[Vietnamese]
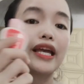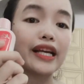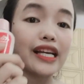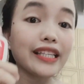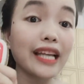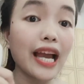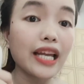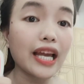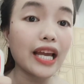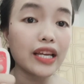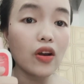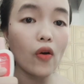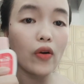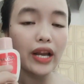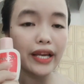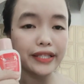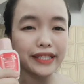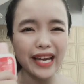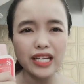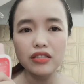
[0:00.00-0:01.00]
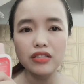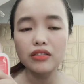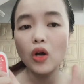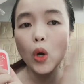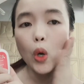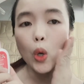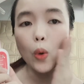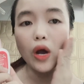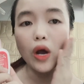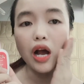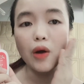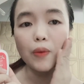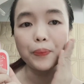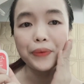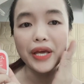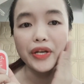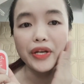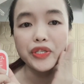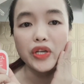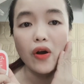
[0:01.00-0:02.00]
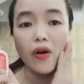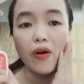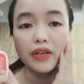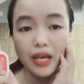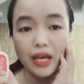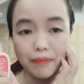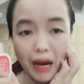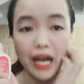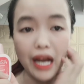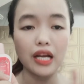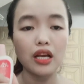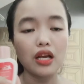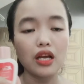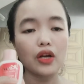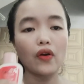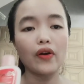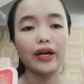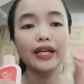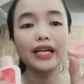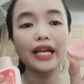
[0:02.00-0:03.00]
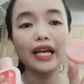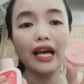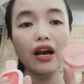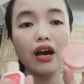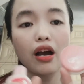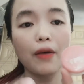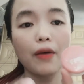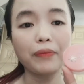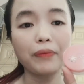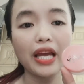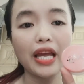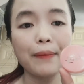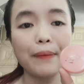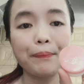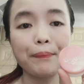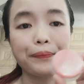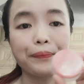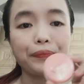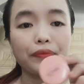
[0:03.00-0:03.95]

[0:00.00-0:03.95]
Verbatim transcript: cái chai này gọi là chai nước hoa hồng dành cho da mặt còn cái này là hộp kem